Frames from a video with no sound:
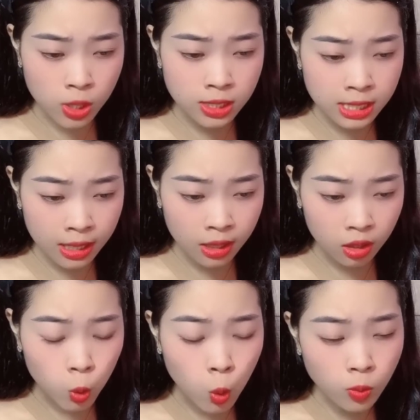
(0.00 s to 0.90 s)
chuyện gì,
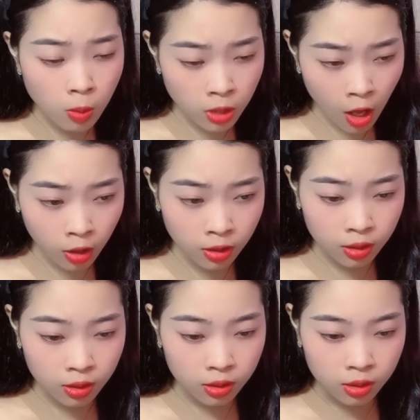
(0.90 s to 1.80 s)
đúng không con?
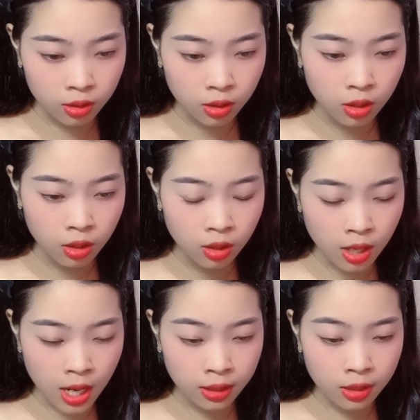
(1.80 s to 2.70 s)

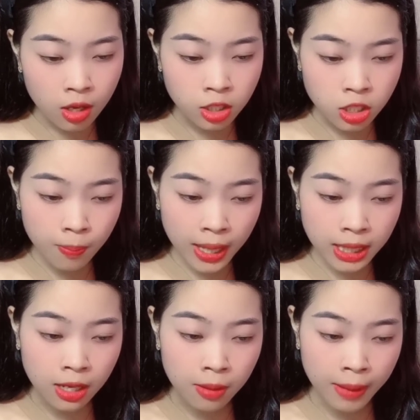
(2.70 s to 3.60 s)
Lan hơi chớp
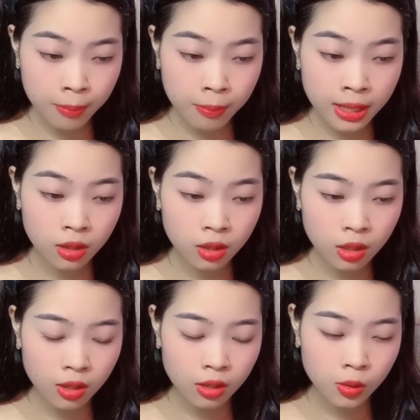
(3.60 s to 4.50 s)
mắt nhìn mẹ mình,
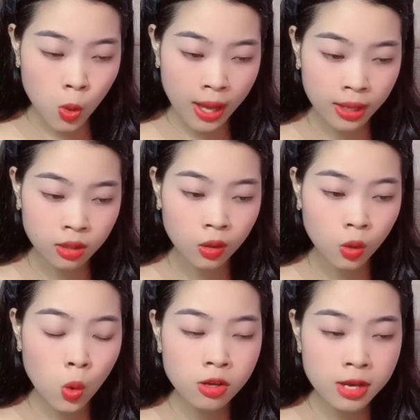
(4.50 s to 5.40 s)
đoạn
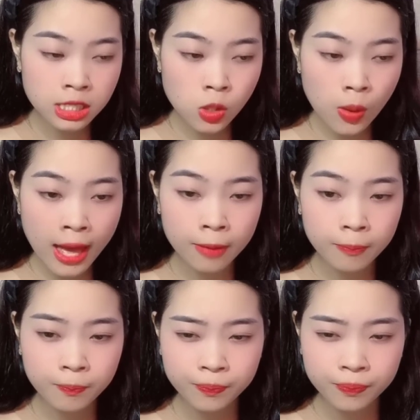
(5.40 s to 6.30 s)
cô cười xòa.
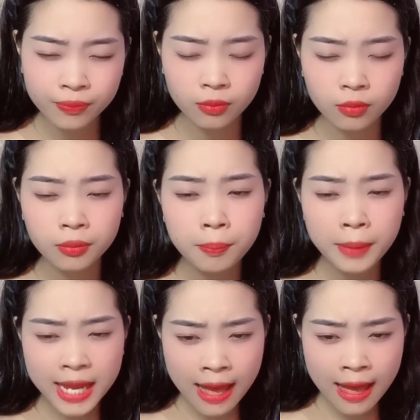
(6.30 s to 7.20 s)

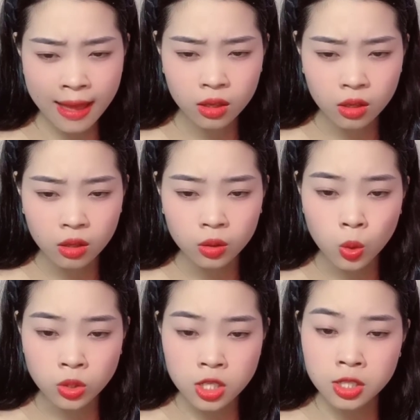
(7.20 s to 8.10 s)
Mẹ à,
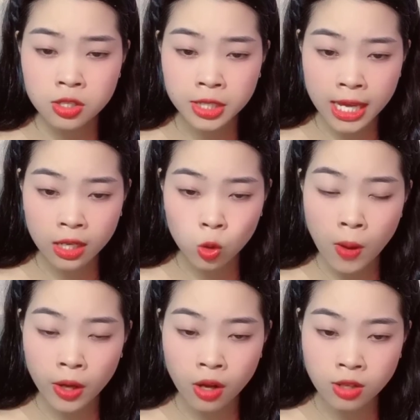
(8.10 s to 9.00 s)
tổ chức từ thiện của
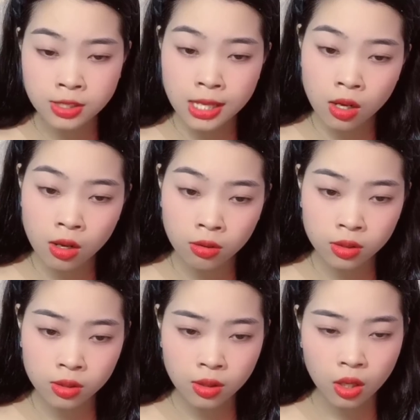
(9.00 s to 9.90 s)
bọn họ rất
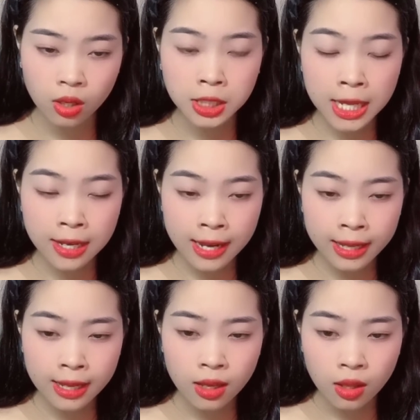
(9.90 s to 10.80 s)
lớn, tiền
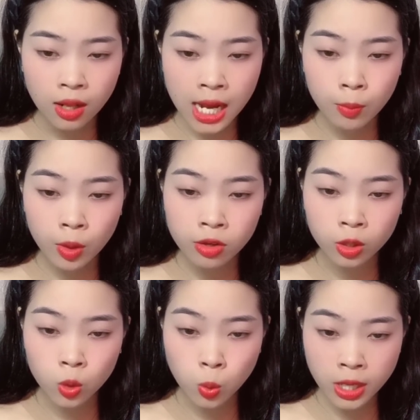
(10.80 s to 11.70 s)
này là mọi người
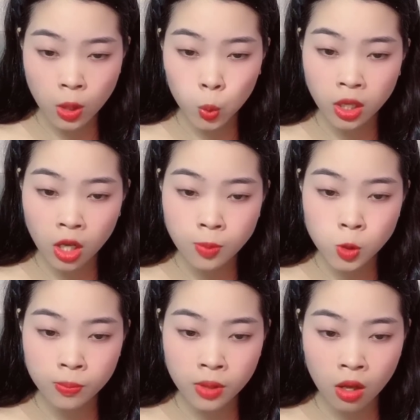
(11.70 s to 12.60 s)
cùng nhau quyên góp
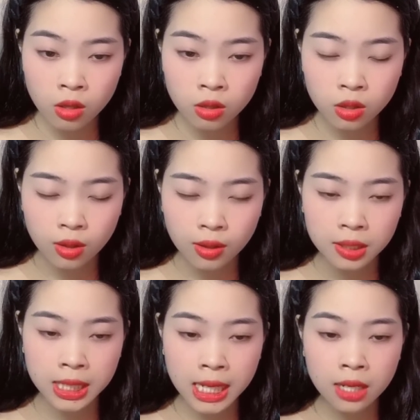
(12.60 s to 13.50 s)
giúp đỡ,
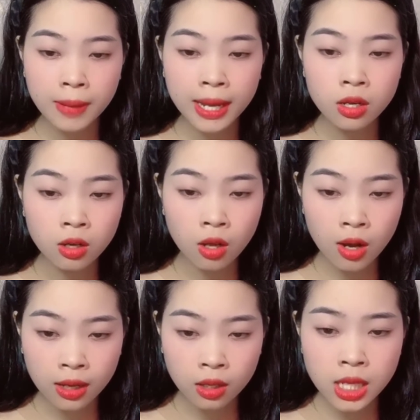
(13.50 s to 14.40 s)
nên mẹ đừng lo
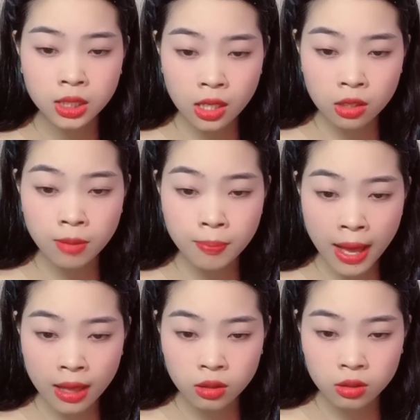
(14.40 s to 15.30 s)
lắng linh tinh nữa
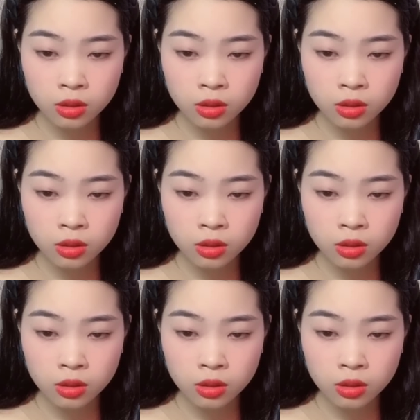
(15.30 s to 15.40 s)
mà.